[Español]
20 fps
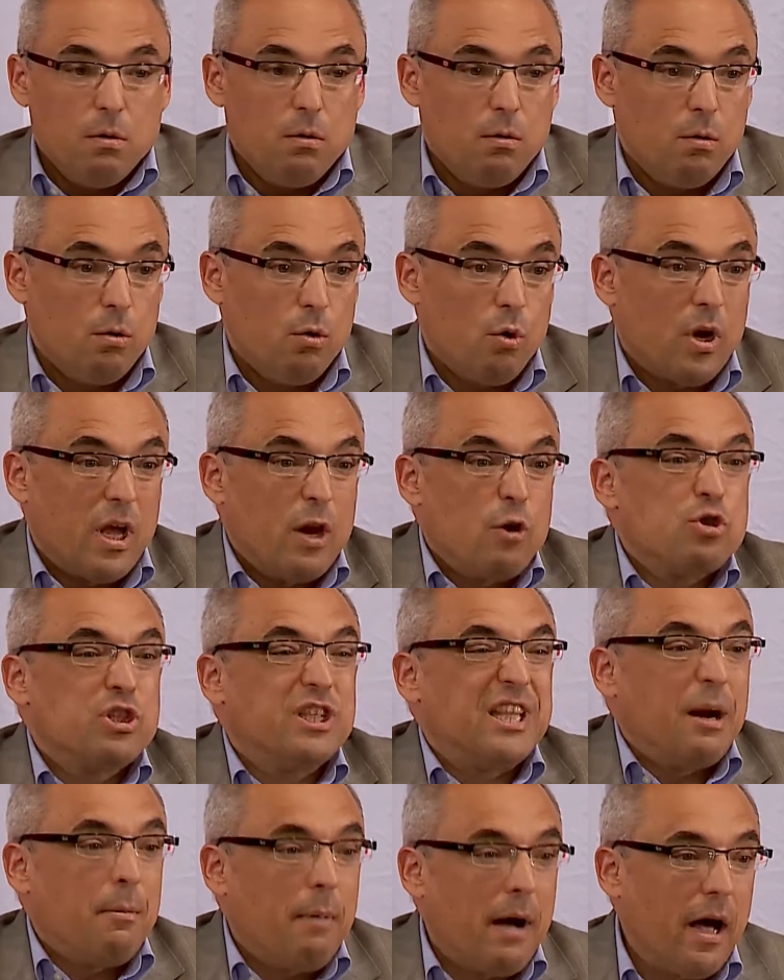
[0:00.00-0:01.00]
lo que
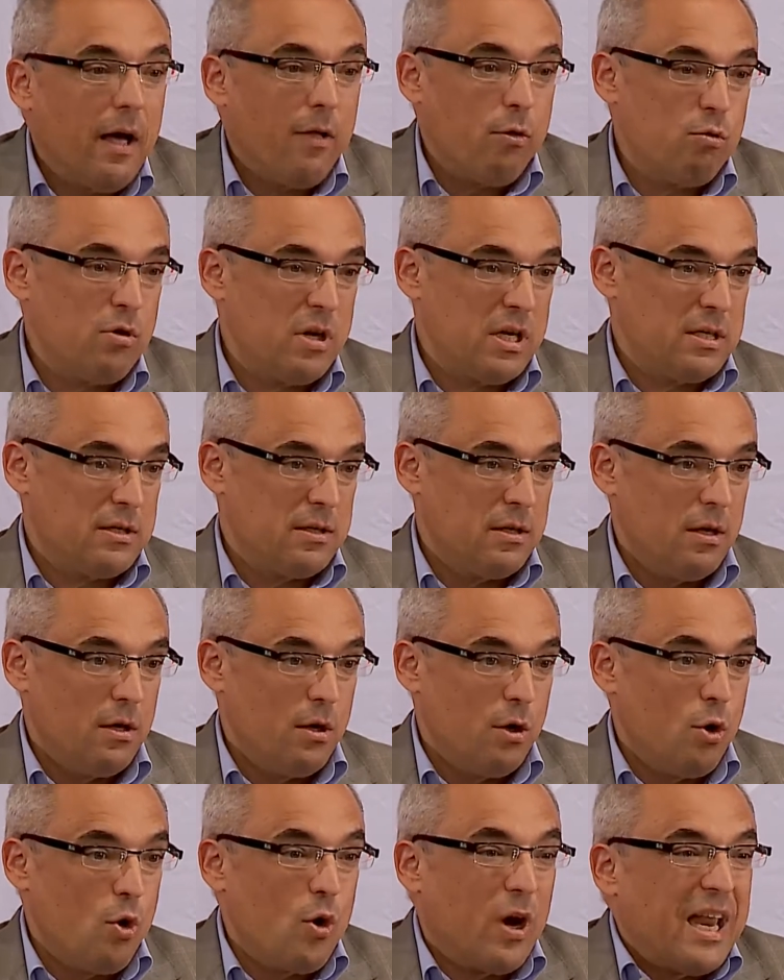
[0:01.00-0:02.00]
los trabajadores,
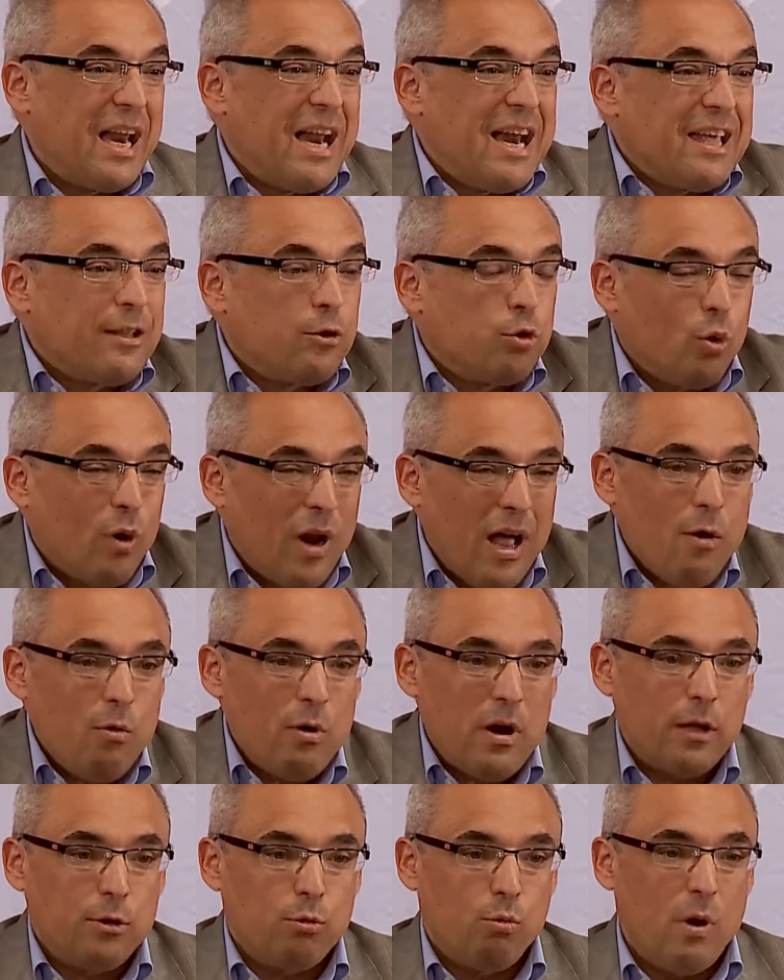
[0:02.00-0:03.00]
lo que el electorado
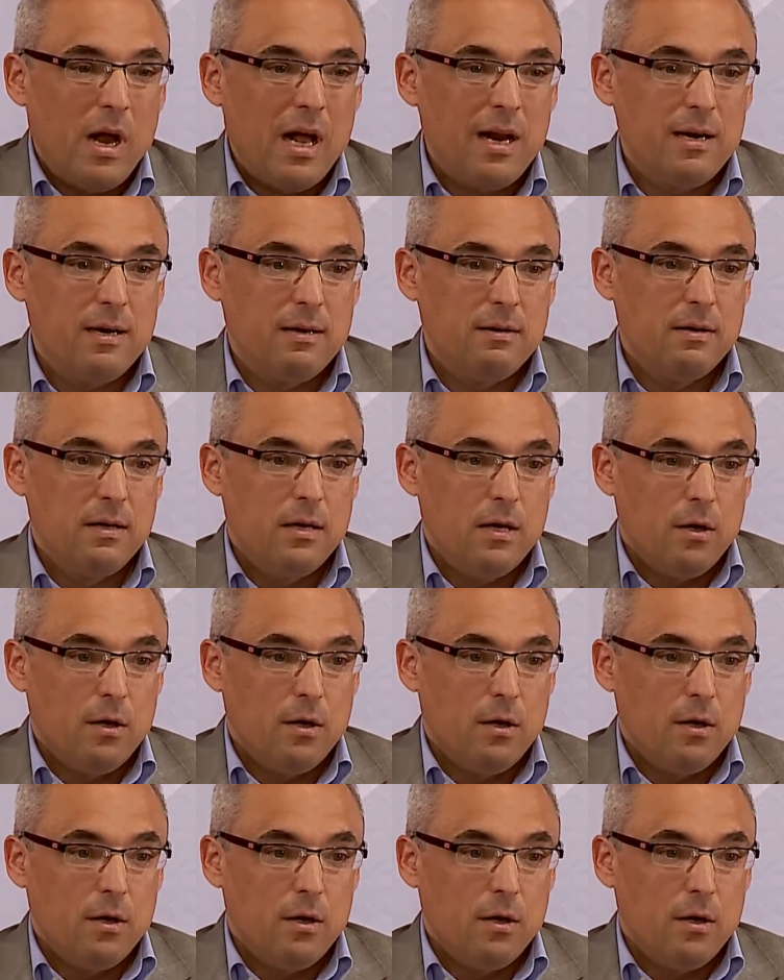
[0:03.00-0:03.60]
natural,